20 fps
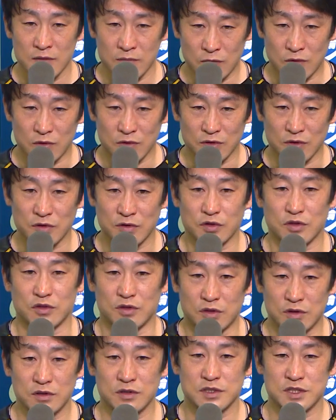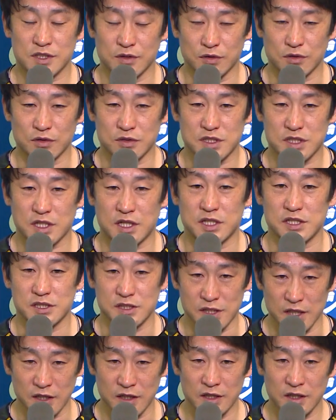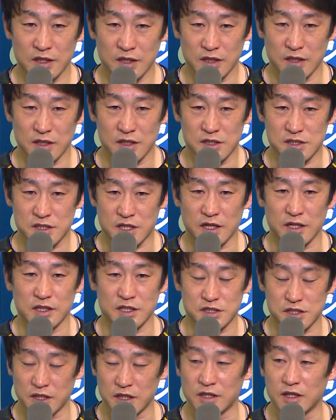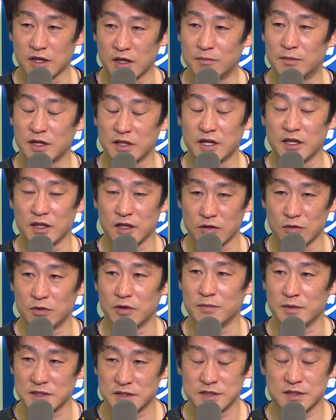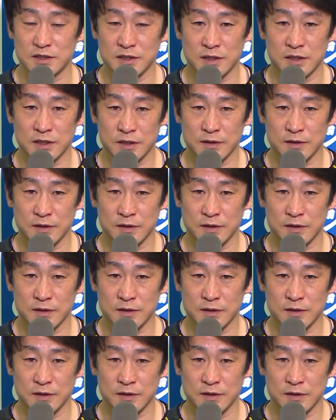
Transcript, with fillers: うん、もう各々の仕事をしっかりして、えー、力出し切って頑張りたいなと思います。